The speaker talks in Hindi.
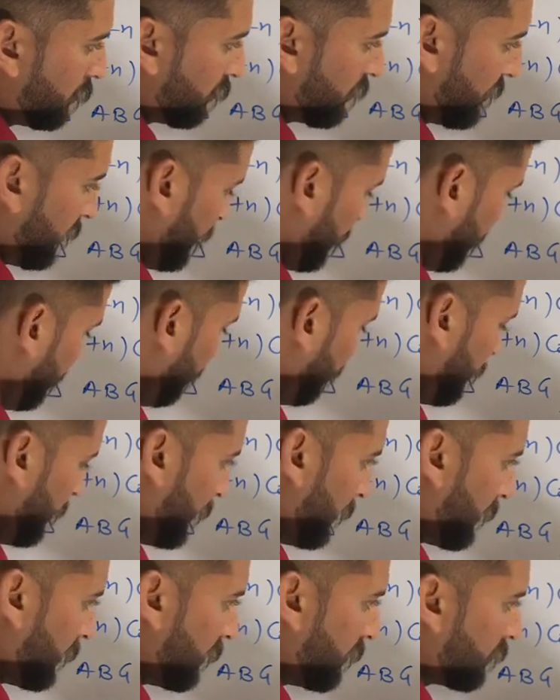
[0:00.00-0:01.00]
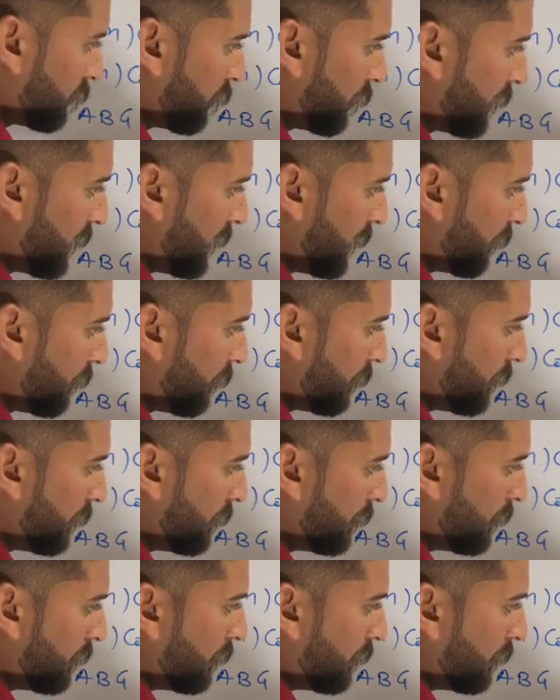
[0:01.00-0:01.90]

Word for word: साइन थी सॉरी एल्फा